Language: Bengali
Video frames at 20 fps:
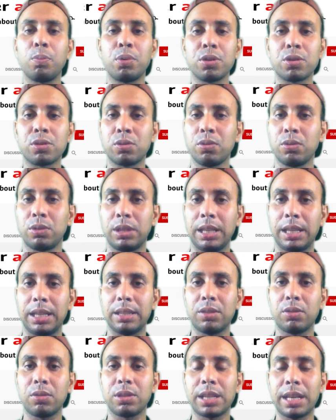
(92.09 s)
প্রস্তুত না
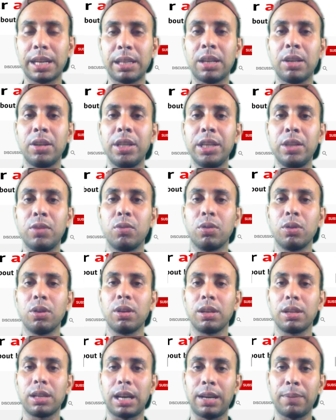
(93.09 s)
তো যার কারণেই গুগল